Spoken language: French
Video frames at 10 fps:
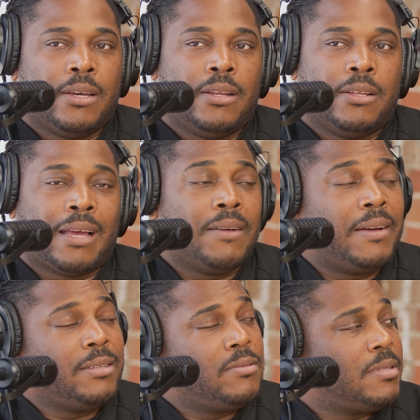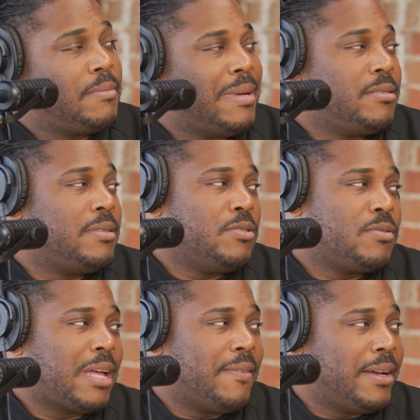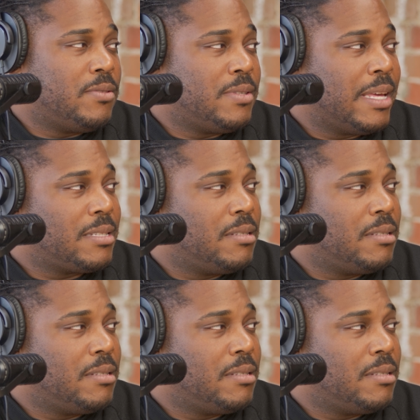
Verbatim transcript: euh, le travail du, ben, c'est du travail du sexe.